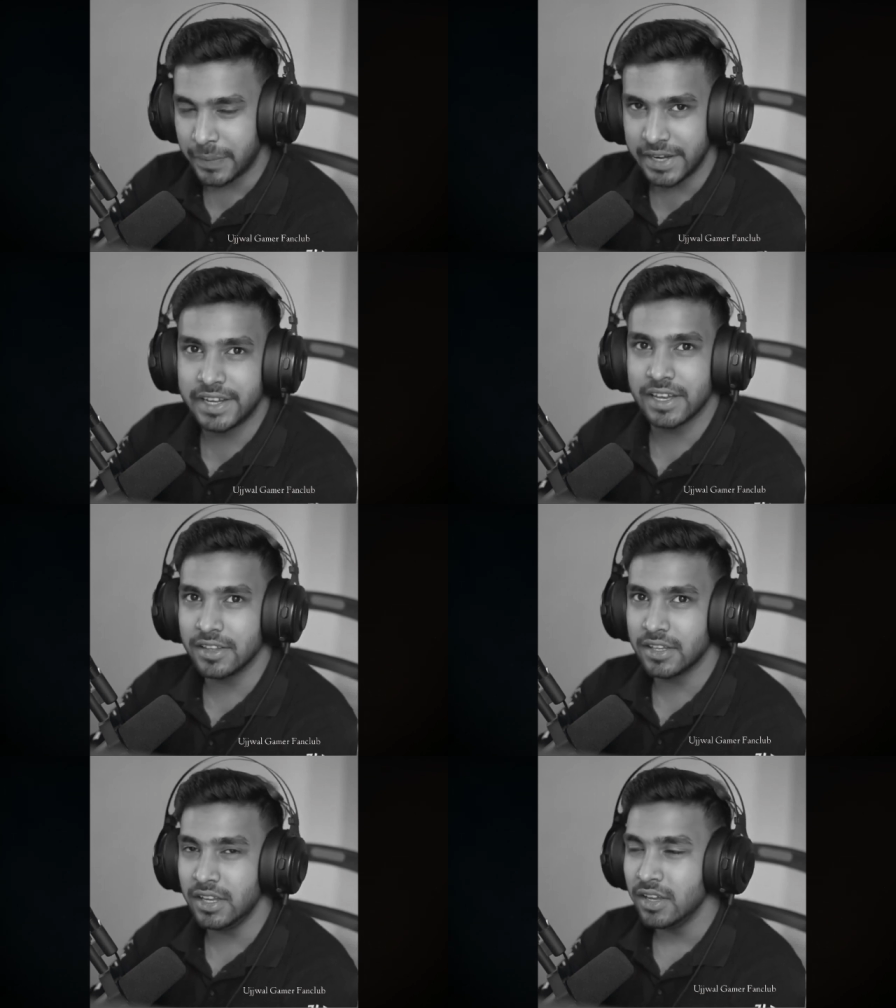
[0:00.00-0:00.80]

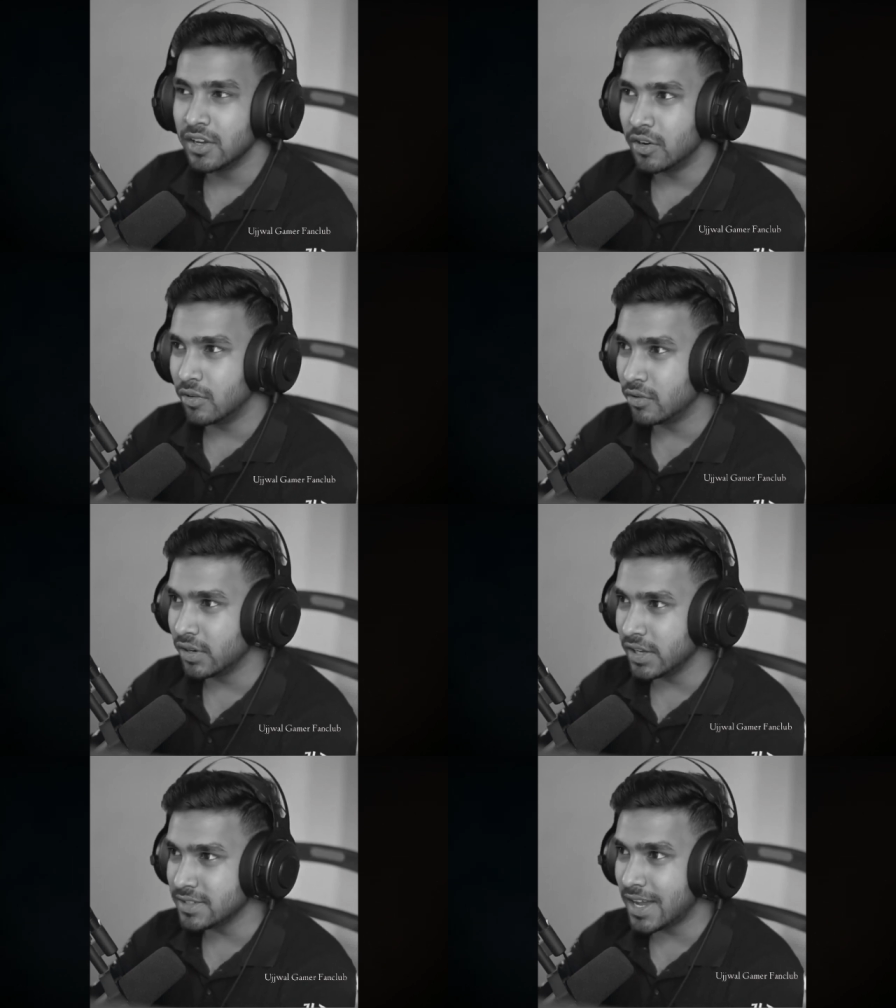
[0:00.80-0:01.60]
बेटियां थी और
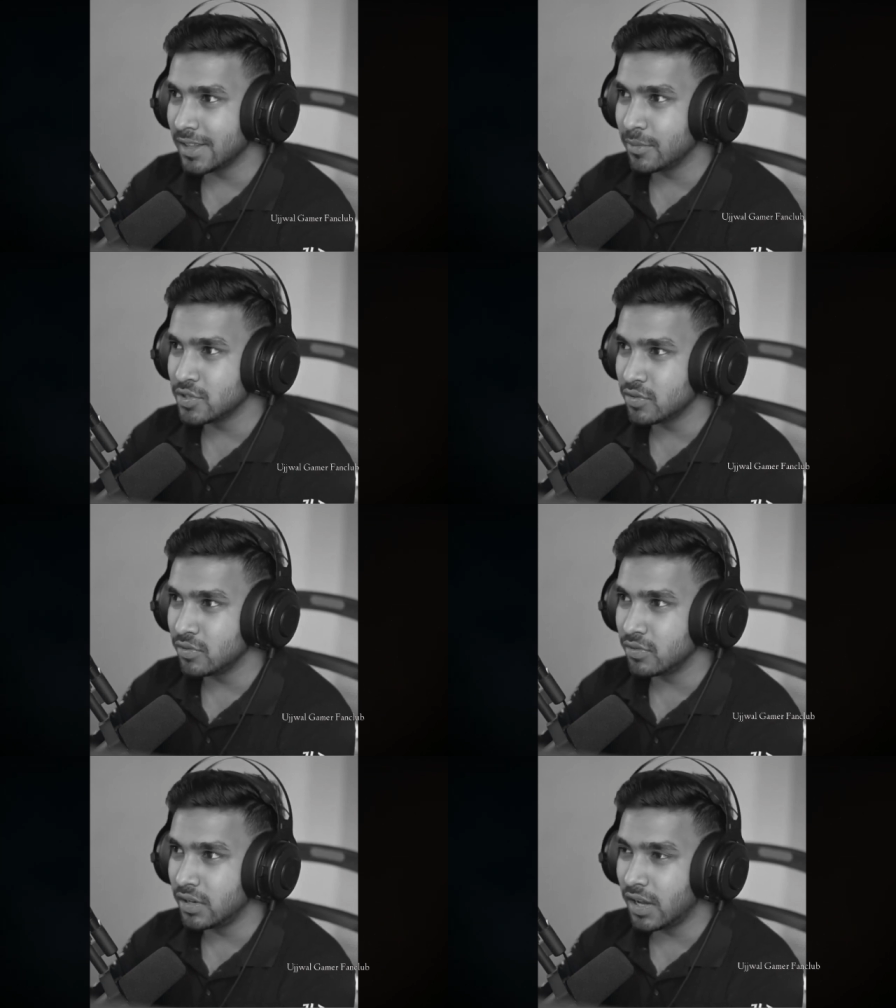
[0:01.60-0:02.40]
उनके साथ में जो
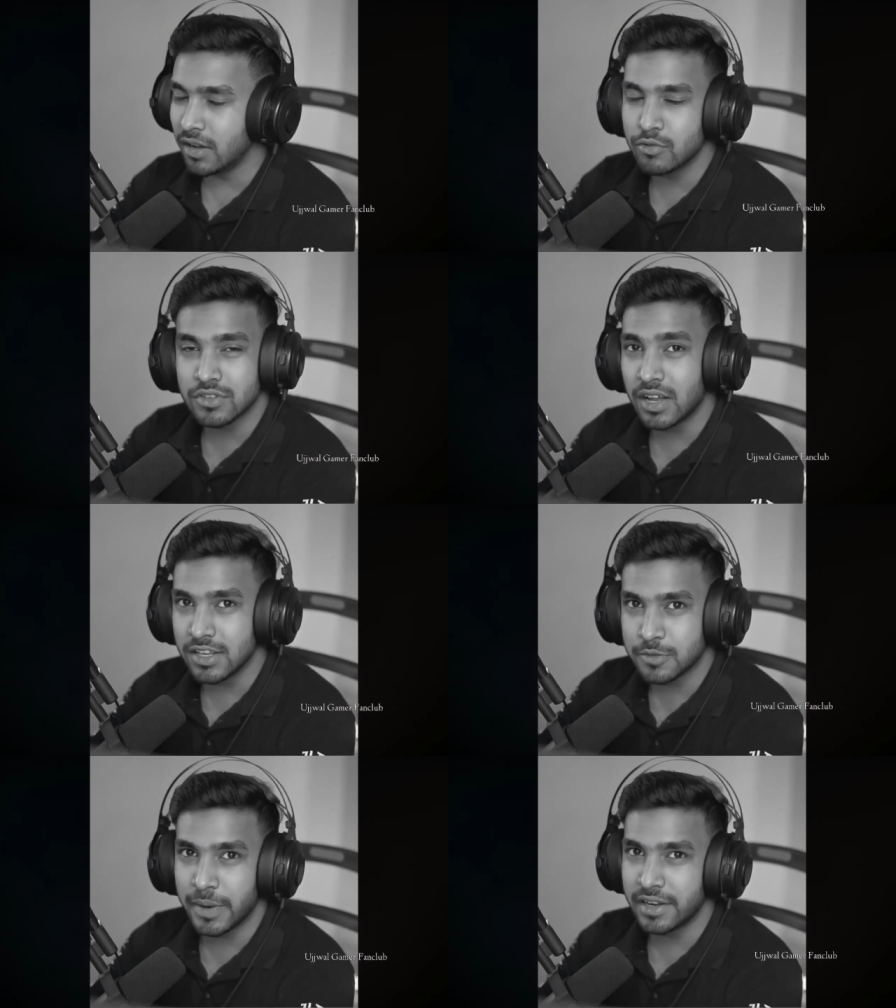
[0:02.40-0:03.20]
उनका उसका
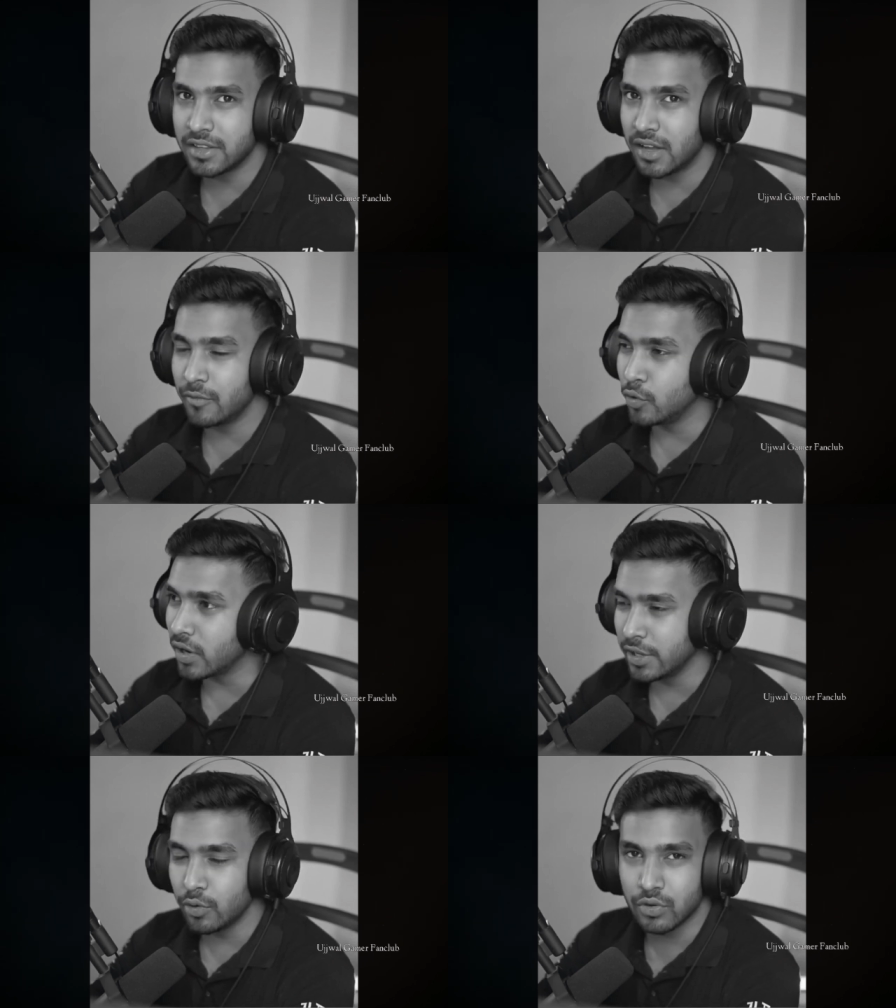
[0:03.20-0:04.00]
हस्बैंड था वो
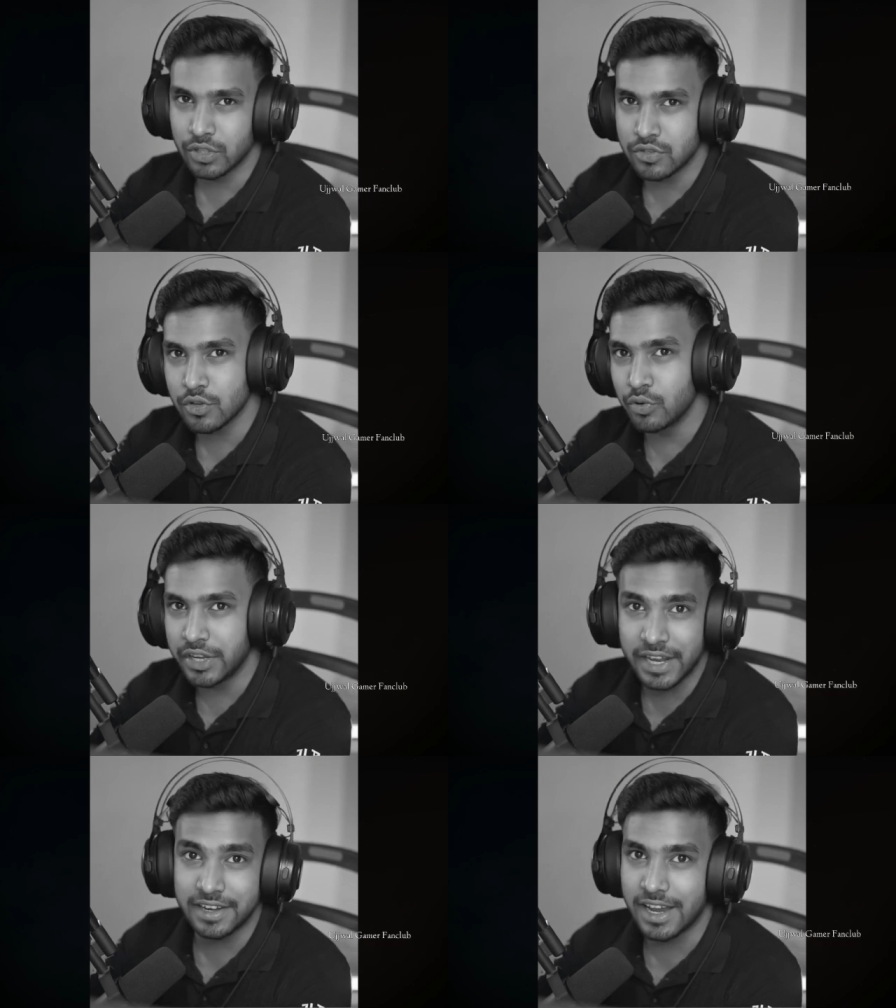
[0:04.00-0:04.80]
कहीं और था उसे
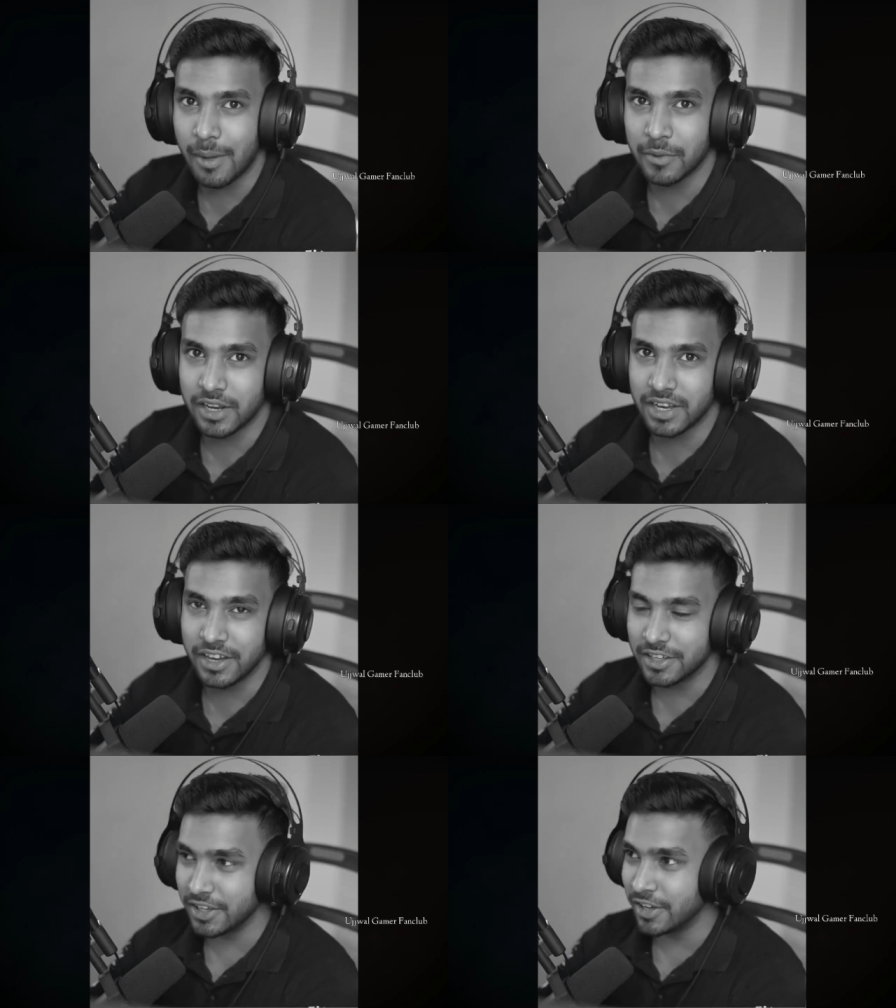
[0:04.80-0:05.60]
गुंडे किडनैप करके
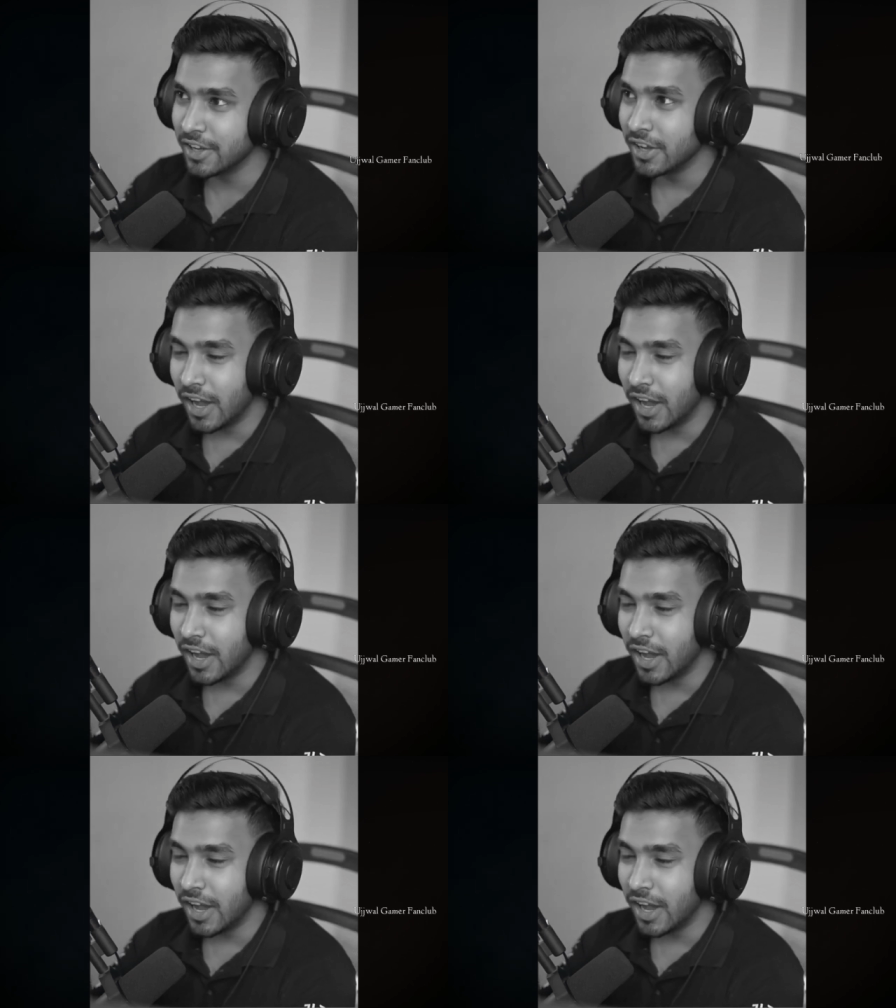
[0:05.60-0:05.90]
ले गए थे